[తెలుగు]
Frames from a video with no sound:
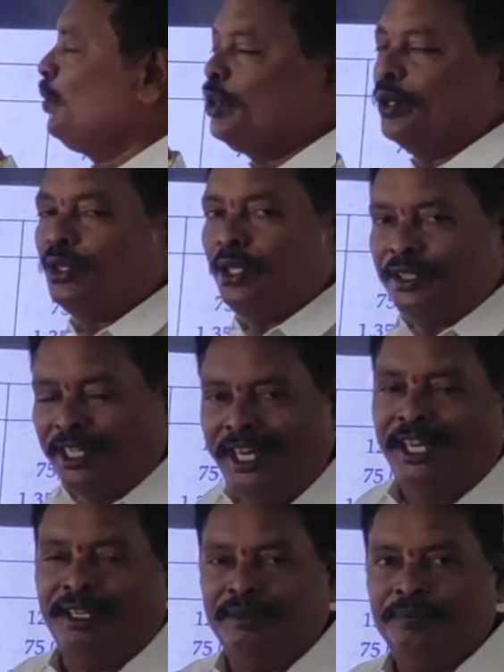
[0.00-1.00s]
టూ థౌజండ్ త్రీ
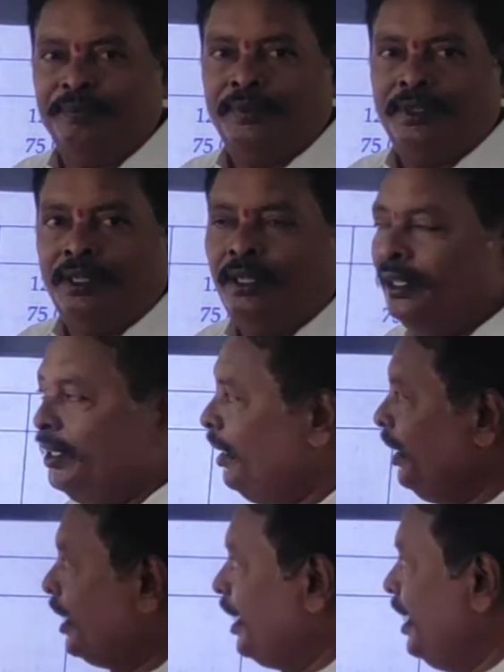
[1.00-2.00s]

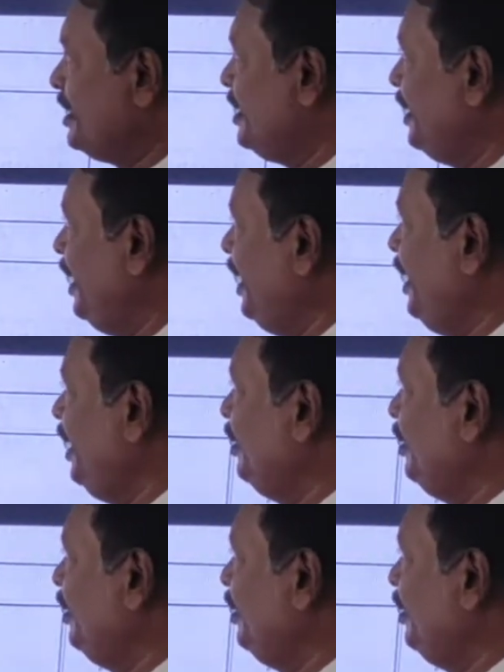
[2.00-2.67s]
ఇక్కడేసింది